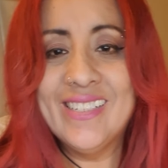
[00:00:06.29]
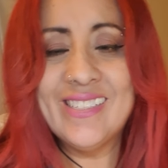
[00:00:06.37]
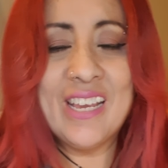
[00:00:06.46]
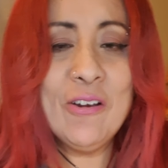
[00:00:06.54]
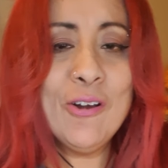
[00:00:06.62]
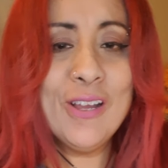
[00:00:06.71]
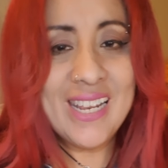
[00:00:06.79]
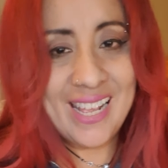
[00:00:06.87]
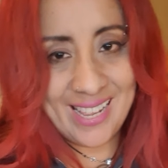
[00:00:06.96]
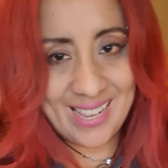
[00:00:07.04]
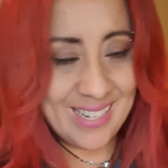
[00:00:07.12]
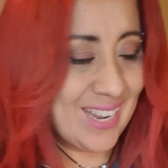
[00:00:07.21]
Tengo
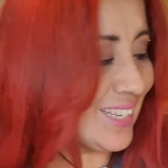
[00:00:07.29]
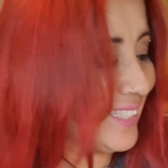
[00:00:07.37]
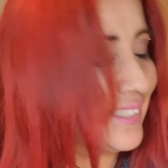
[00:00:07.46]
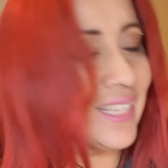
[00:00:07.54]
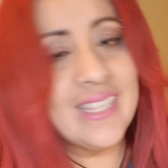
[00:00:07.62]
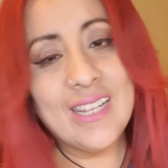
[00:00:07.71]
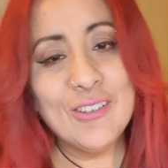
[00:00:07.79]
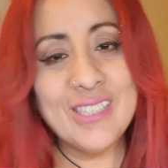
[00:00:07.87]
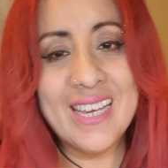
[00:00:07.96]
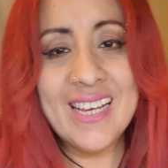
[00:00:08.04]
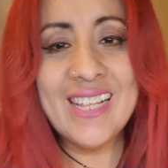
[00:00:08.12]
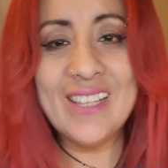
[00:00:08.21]
la, lista de los
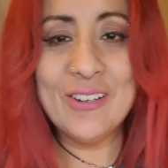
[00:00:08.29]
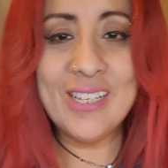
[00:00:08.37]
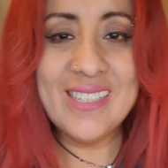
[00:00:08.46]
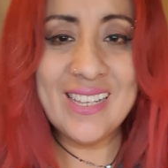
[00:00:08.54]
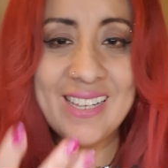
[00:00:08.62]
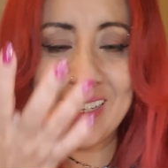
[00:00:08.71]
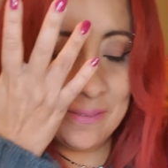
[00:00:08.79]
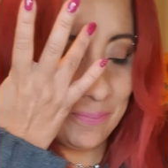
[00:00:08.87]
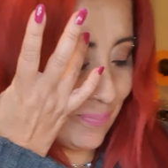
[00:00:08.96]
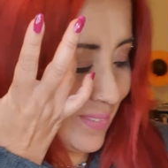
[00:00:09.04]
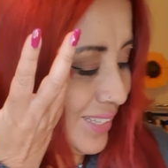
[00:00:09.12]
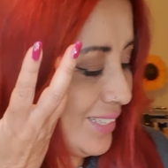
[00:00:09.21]
10 ganadores
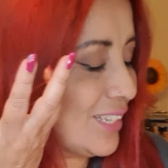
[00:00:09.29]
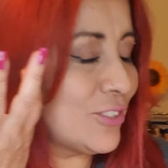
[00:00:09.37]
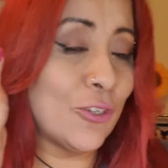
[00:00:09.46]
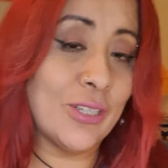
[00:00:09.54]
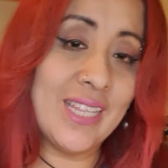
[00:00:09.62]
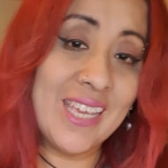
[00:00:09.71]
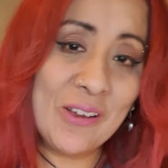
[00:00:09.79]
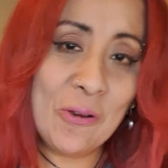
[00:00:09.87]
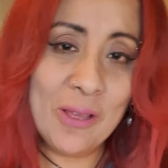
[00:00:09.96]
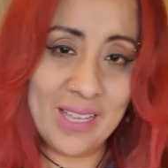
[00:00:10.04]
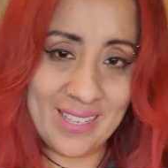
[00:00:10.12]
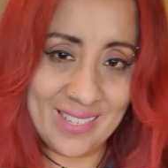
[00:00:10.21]
del,
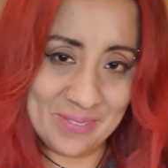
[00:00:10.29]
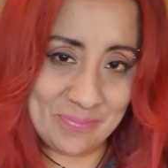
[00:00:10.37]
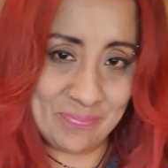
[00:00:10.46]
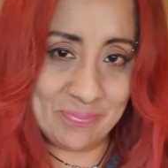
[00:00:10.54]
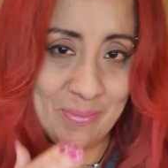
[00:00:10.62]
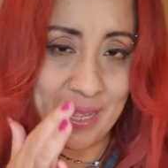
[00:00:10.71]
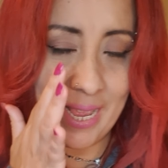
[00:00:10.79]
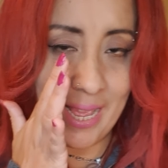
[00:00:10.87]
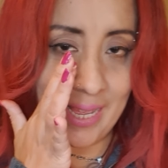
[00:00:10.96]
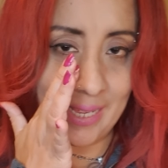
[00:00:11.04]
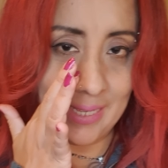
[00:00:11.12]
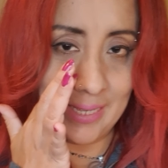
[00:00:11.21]
sorteo em,
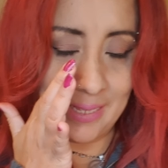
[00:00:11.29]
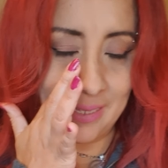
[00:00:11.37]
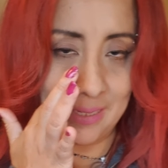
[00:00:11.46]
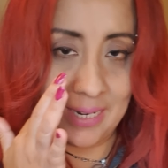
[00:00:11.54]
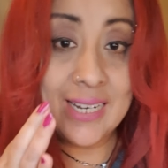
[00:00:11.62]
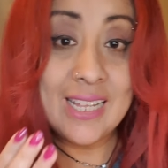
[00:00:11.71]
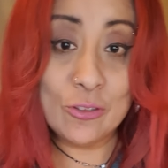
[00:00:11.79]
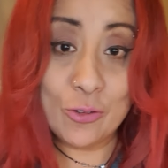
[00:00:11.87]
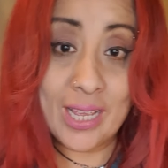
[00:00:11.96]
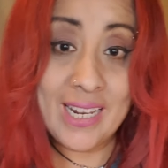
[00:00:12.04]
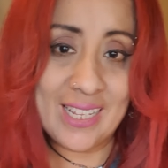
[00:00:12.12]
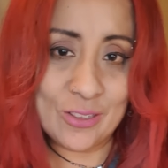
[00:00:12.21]
para eh, las
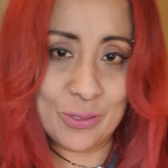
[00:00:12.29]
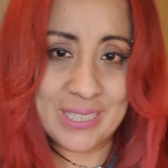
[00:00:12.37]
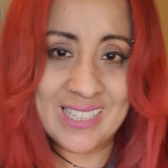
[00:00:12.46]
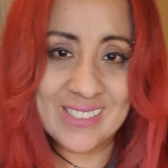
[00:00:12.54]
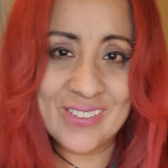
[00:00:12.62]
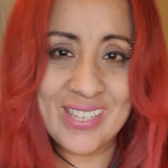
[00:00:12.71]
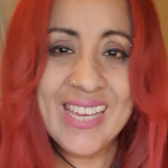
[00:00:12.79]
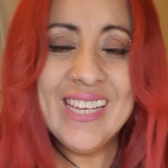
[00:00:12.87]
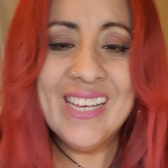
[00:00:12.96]
lecturas gratuitas, ¿ok?